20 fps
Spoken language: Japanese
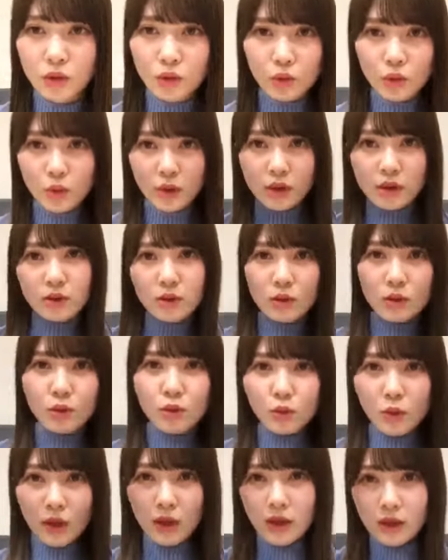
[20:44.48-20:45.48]

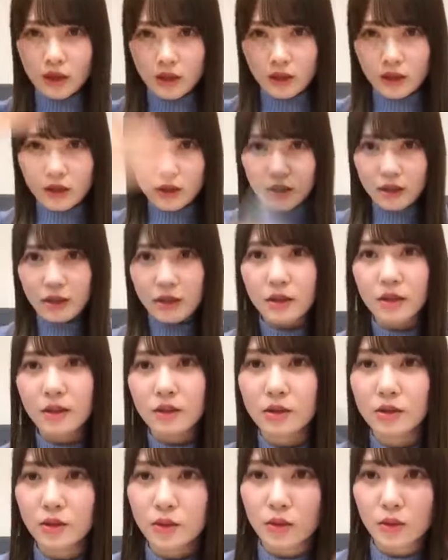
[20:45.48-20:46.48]
ドゥワドゥワ
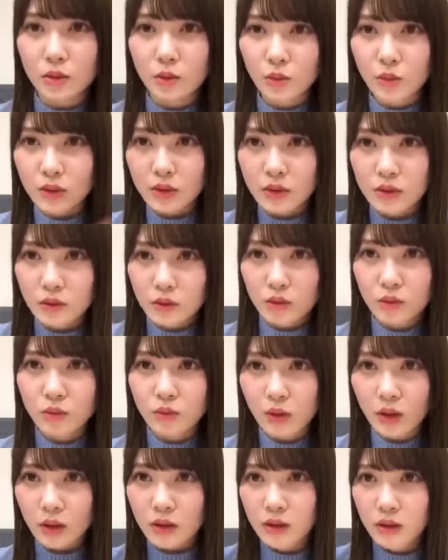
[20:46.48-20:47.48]

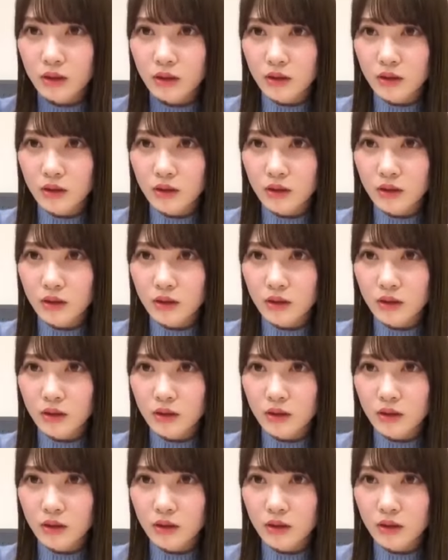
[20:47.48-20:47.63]
ドゥワドゥワ